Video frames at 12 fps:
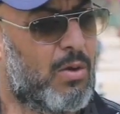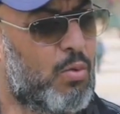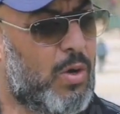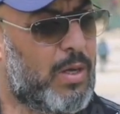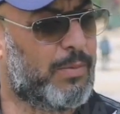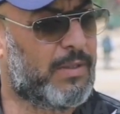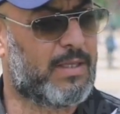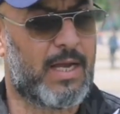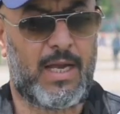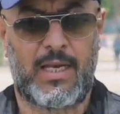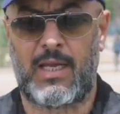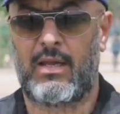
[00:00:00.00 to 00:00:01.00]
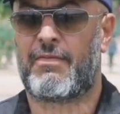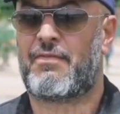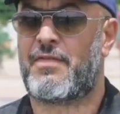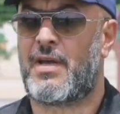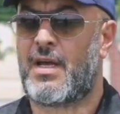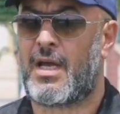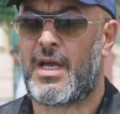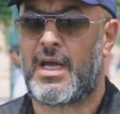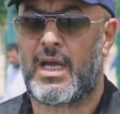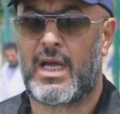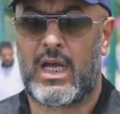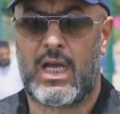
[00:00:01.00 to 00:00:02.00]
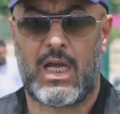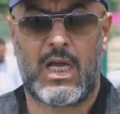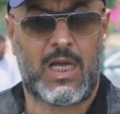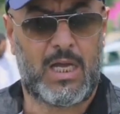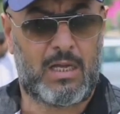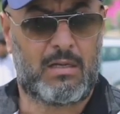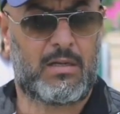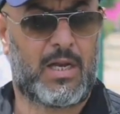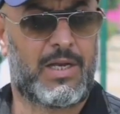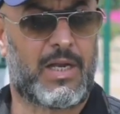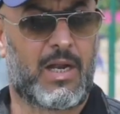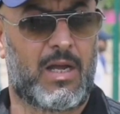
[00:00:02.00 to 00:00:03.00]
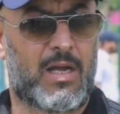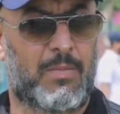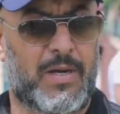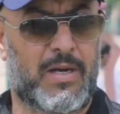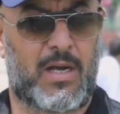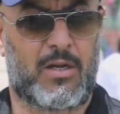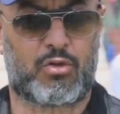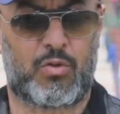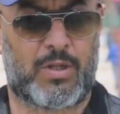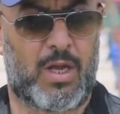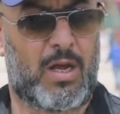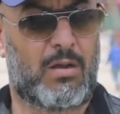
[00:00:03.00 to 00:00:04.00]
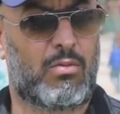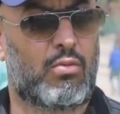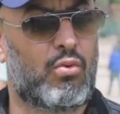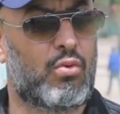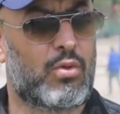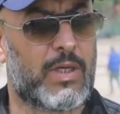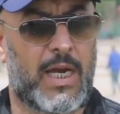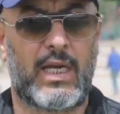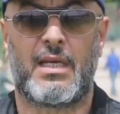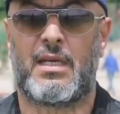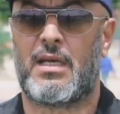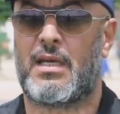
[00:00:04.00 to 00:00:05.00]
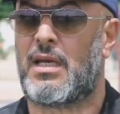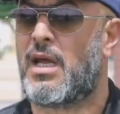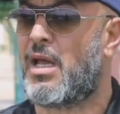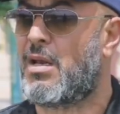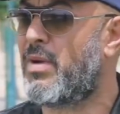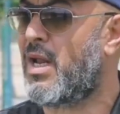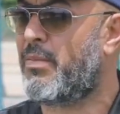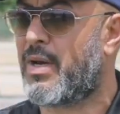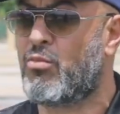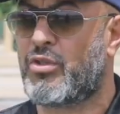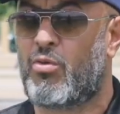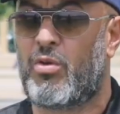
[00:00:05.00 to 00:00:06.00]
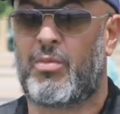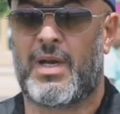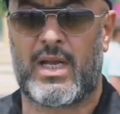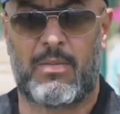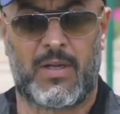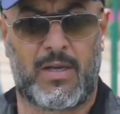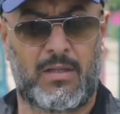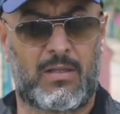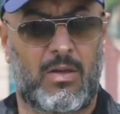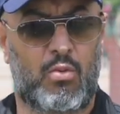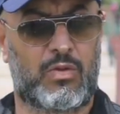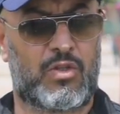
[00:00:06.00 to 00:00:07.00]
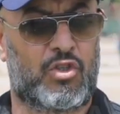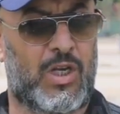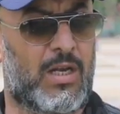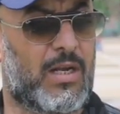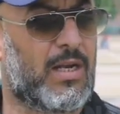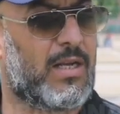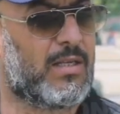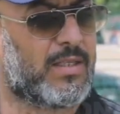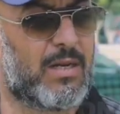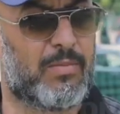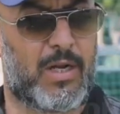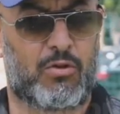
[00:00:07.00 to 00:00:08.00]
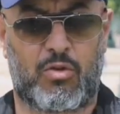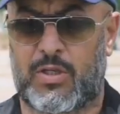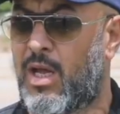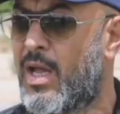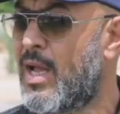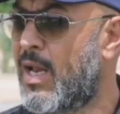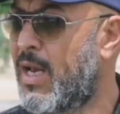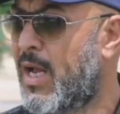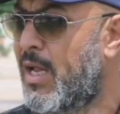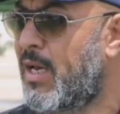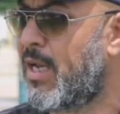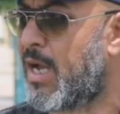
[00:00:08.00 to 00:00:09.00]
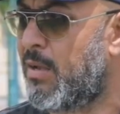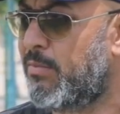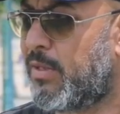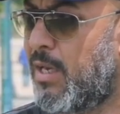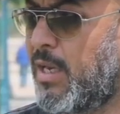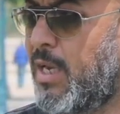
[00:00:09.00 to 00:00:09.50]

وبالتالي فاحنا راه خبرنا الشرطه وكاين هالملعب آه، راه مزود بالكاميرات والتسجيل راه سلمناه الشرطه اللي غير اللي قامت